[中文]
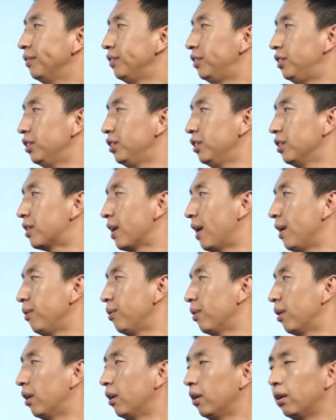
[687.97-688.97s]
积极参
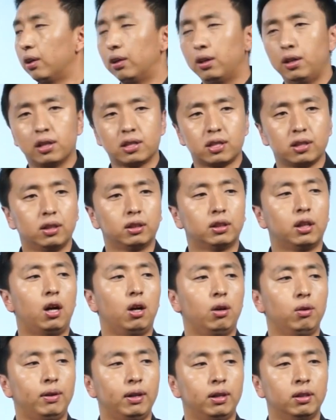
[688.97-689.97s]
与课程的
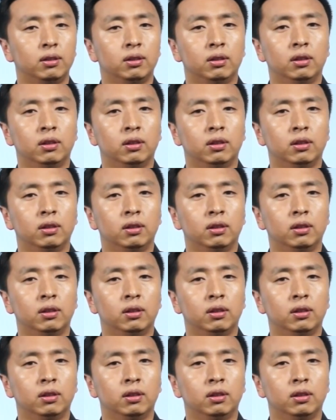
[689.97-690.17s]
讨论。